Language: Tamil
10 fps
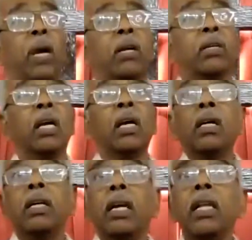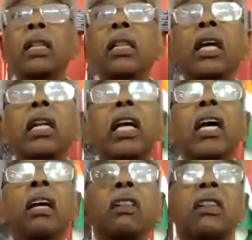மேரிட் எந்த
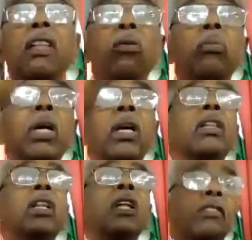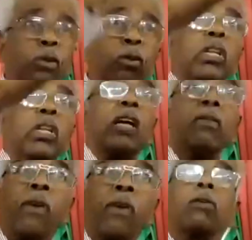நேரத்திலும் இந்த சோதனை
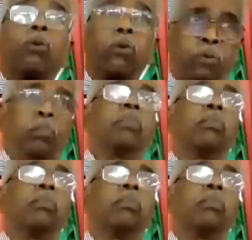வரக்கூடும்